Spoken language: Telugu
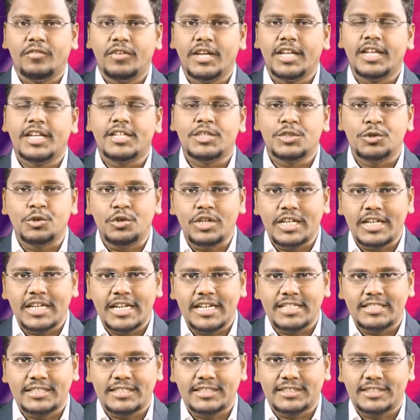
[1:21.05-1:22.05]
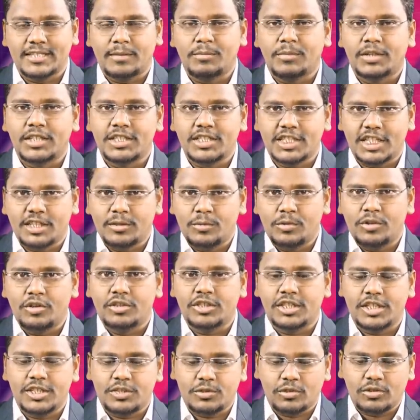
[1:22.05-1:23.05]
వేరే చోరీ కేసుకు సంబంధించి
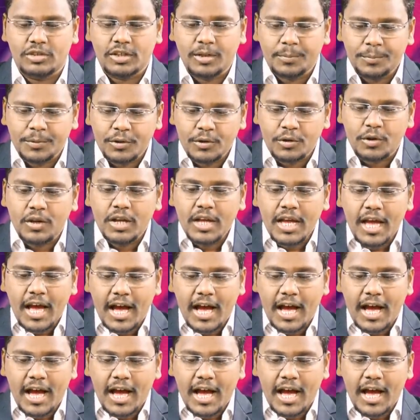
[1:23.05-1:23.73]
అదుపులోకి తీసుకున్నప్పుడు